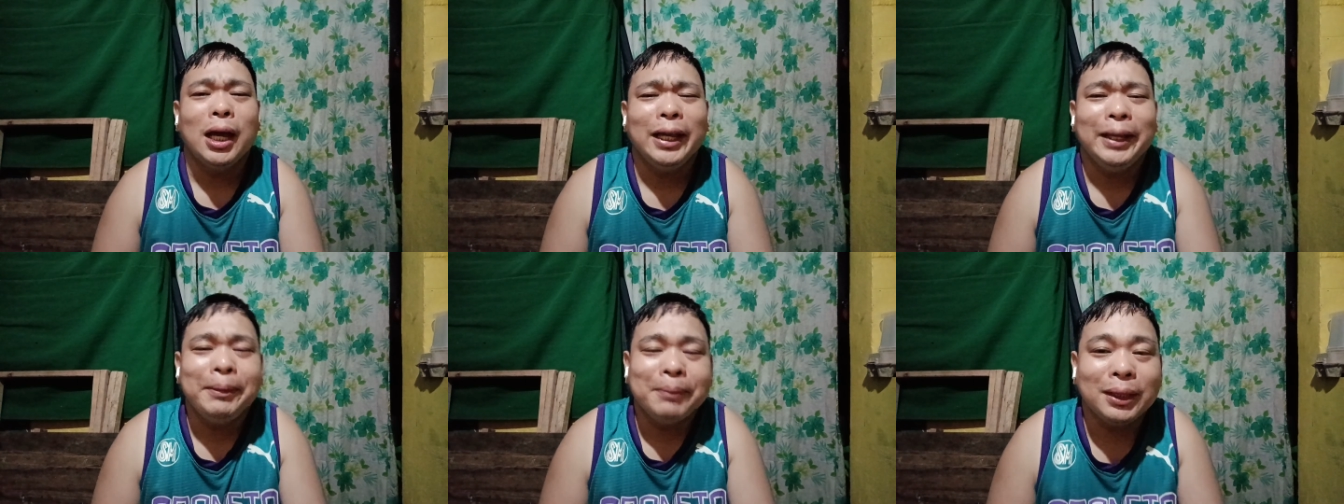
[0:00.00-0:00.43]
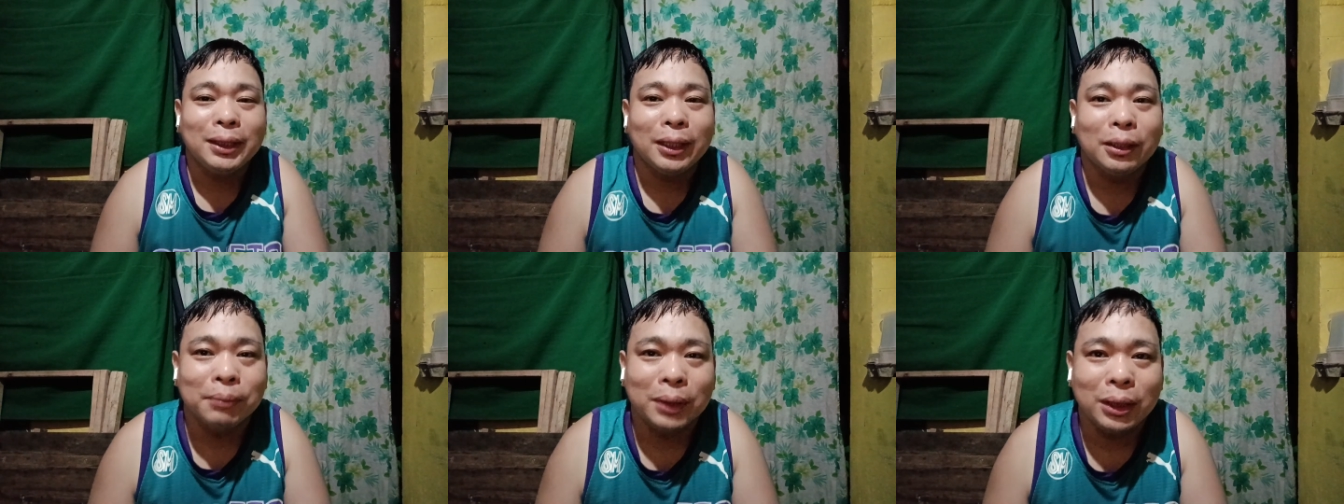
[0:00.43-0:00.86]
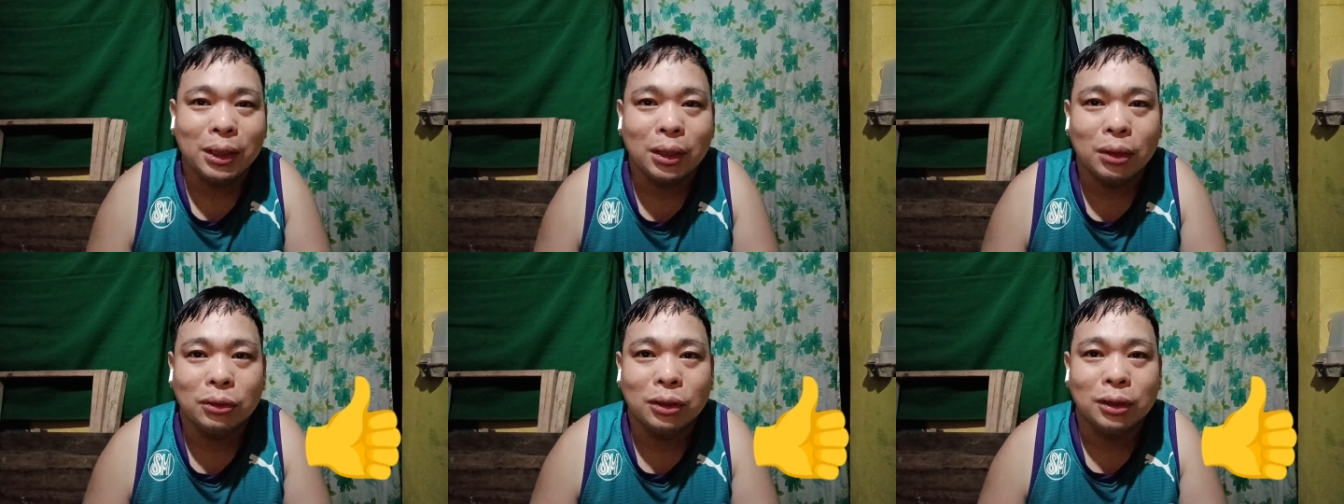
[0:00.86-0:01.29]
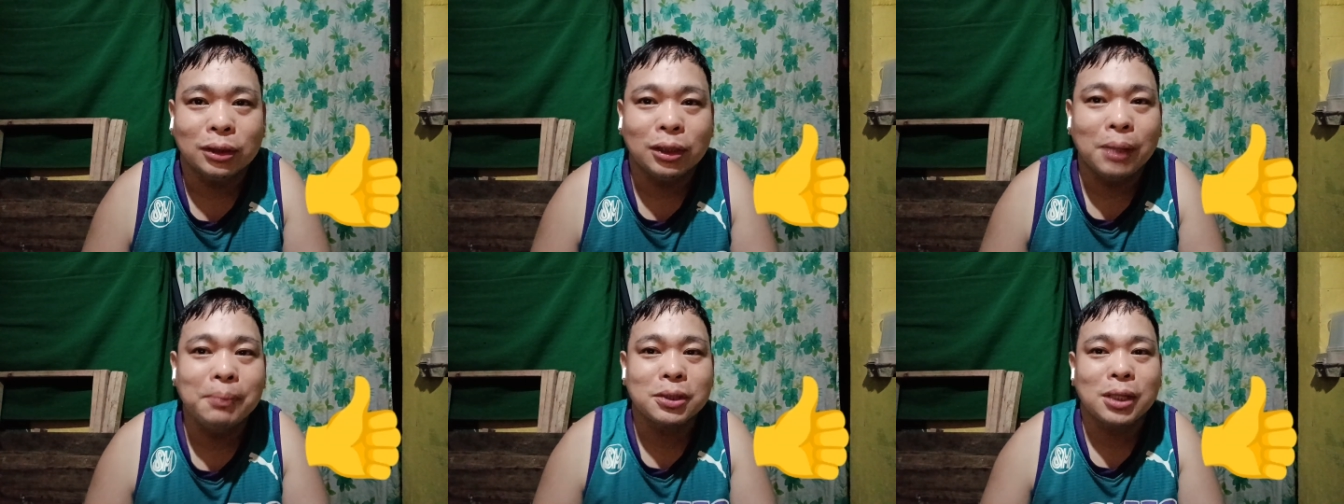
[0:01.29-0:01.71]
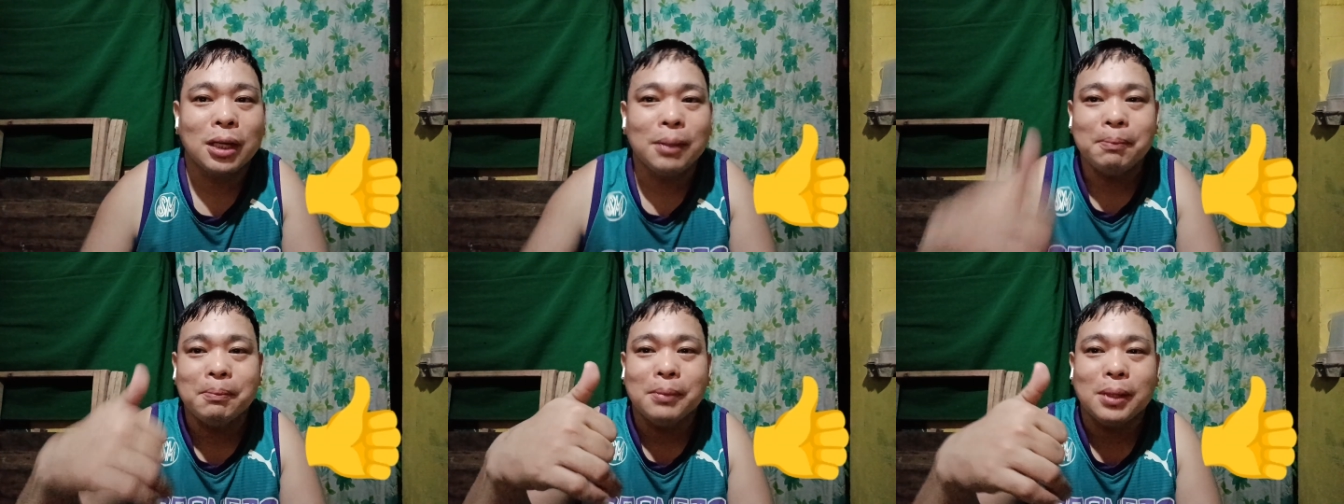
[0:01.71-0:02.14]
eh, mangyaring bigyan ako ng thumbs
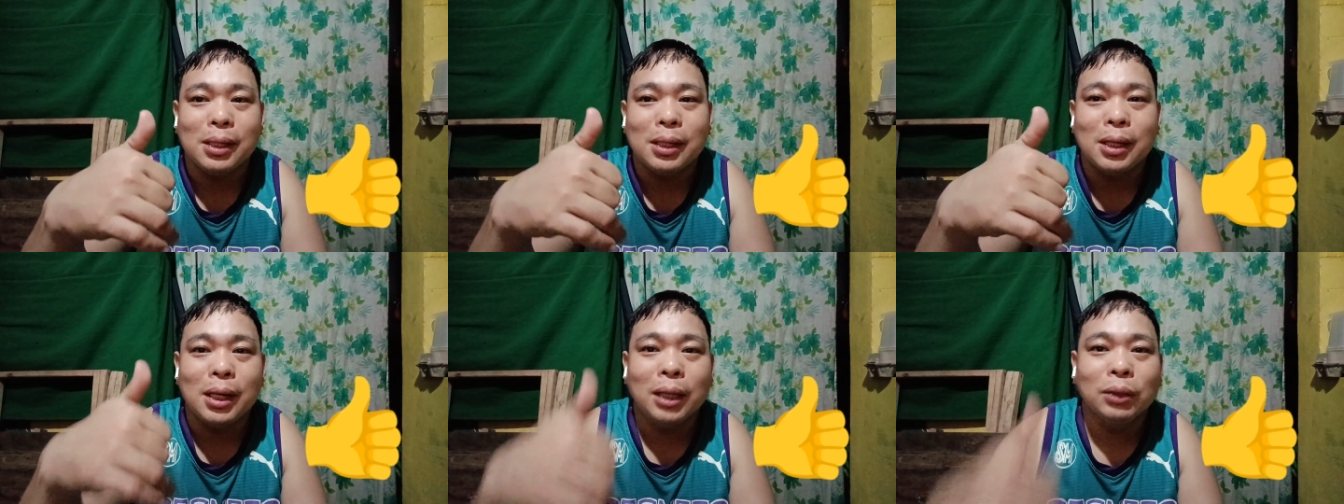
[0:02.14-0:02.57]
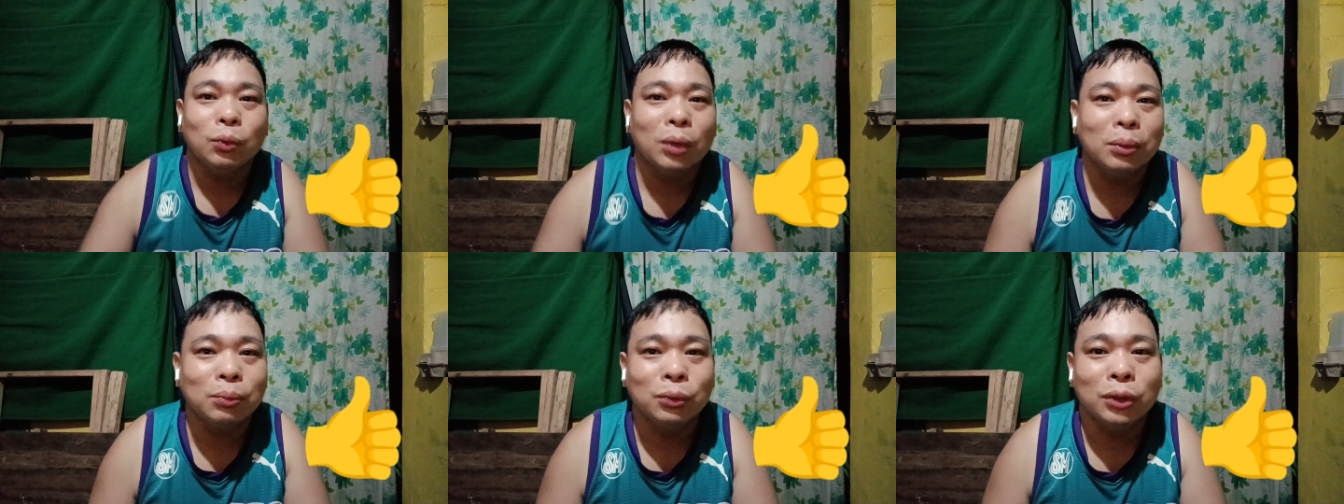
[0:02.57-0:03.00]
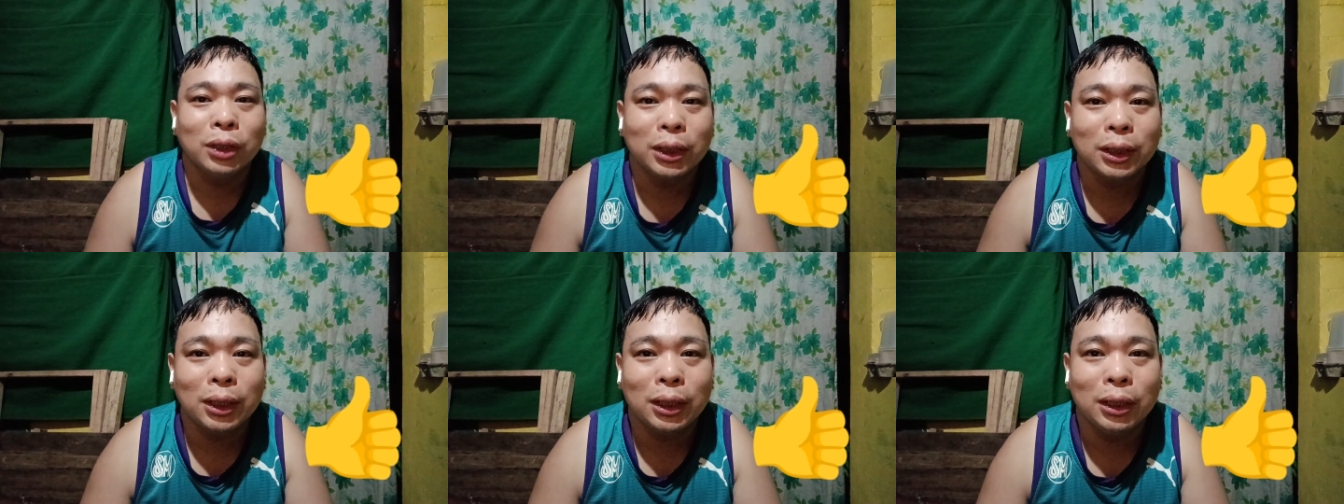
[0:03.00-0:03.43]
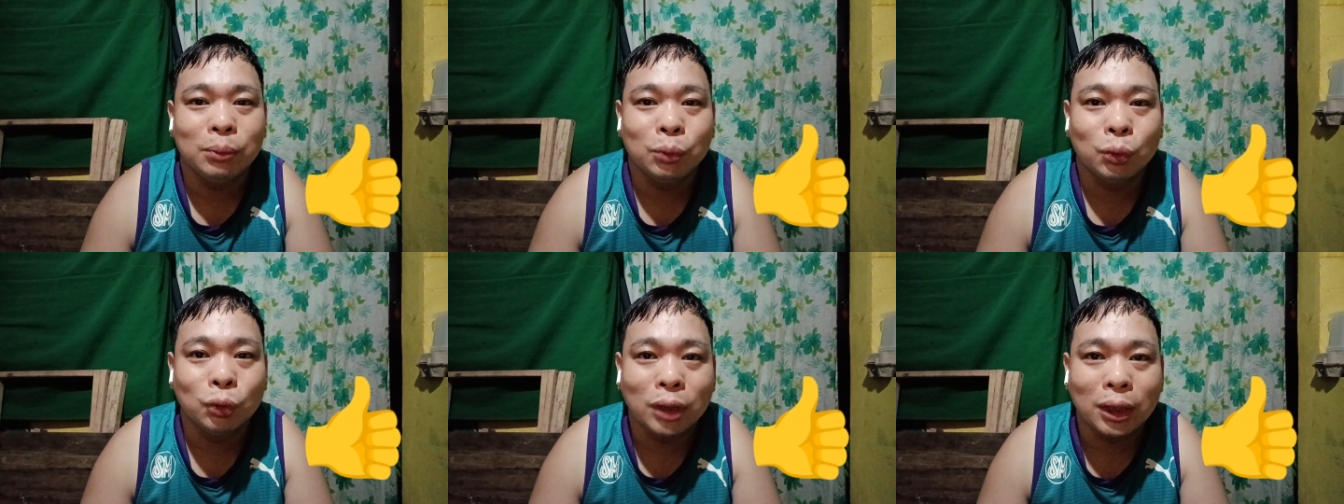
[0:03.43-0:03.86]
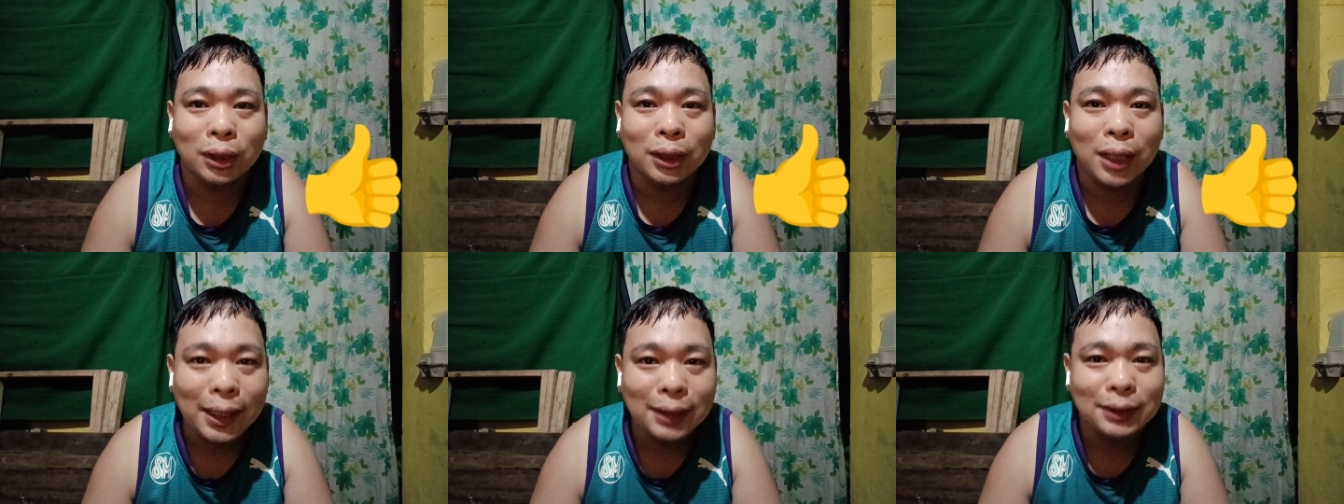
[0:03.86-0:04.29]
up at huwag mo na rin kalimutan
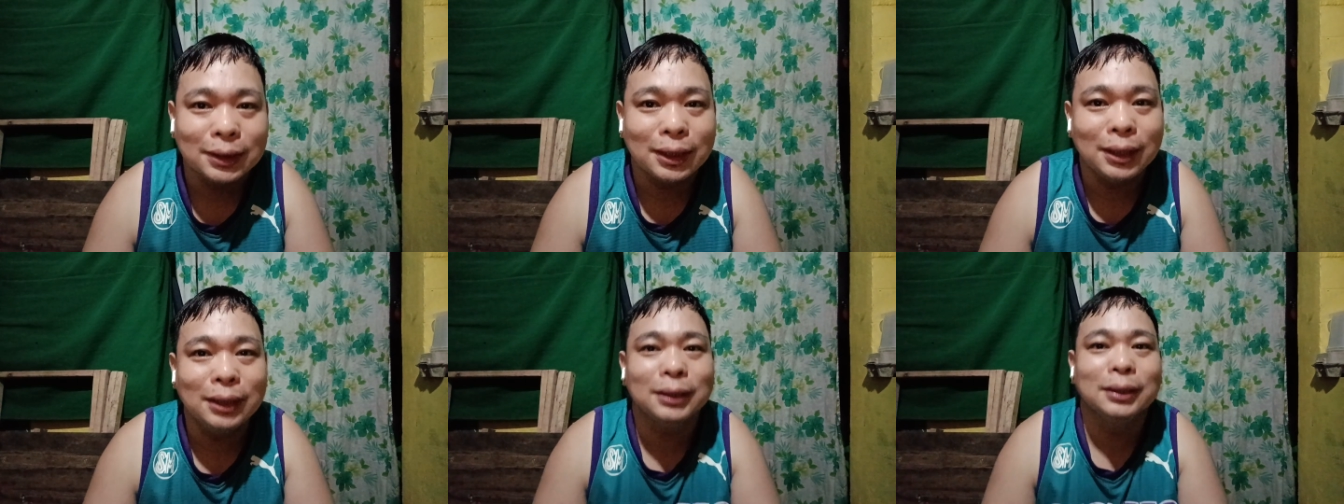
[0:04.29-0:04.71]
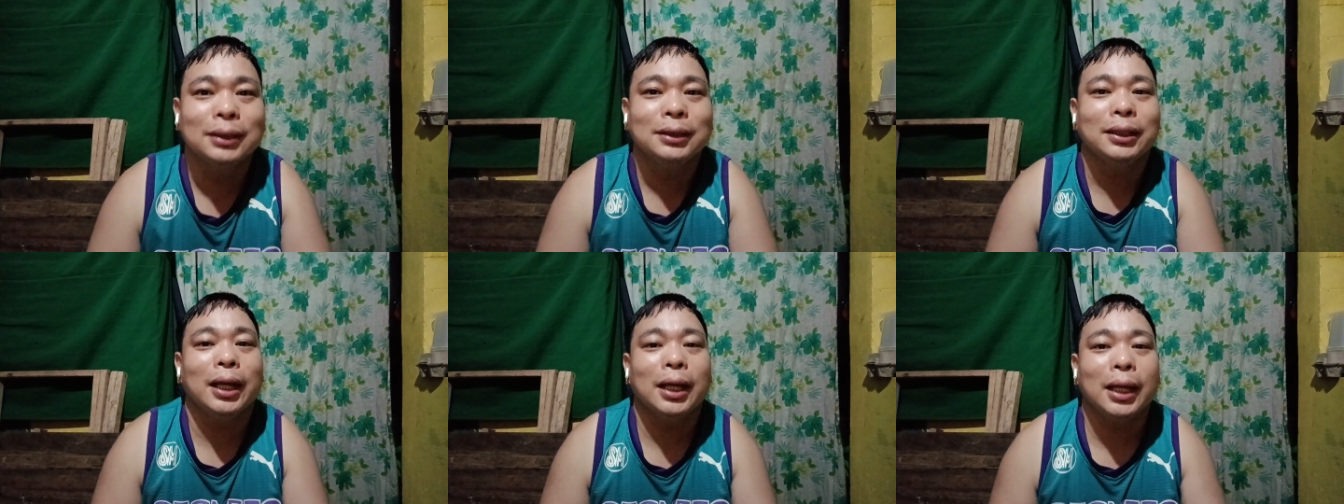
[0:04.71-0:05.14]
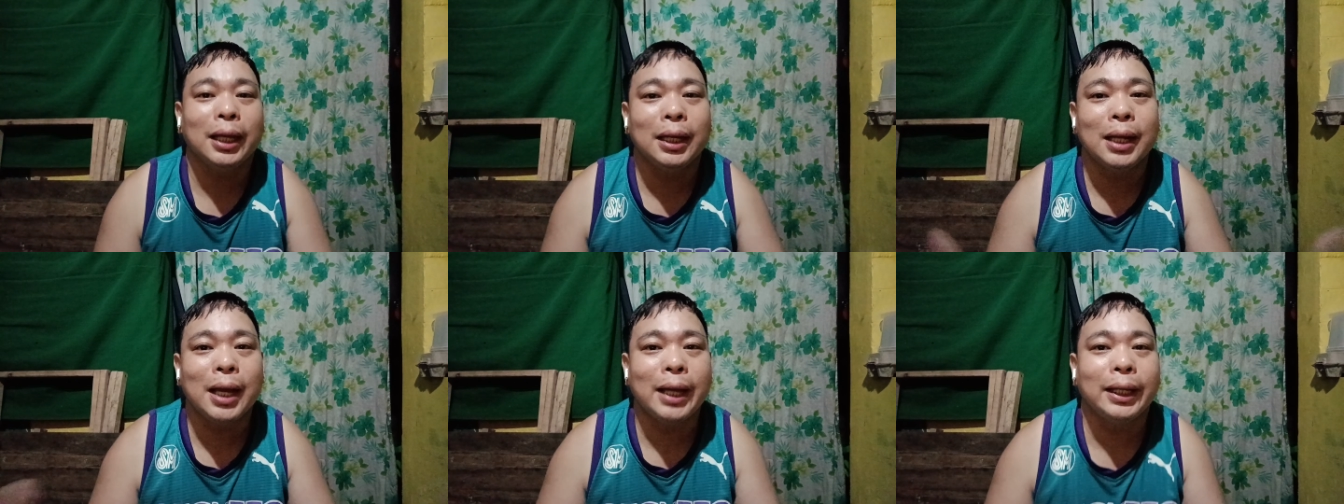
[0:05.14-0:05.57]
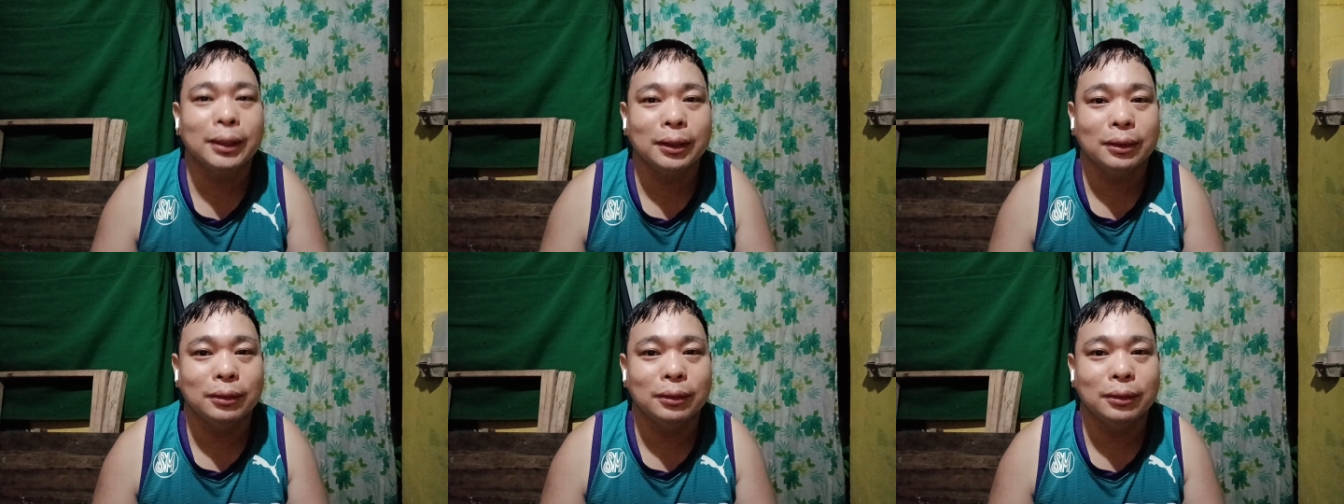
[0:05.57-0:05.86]
guys ha, na i-like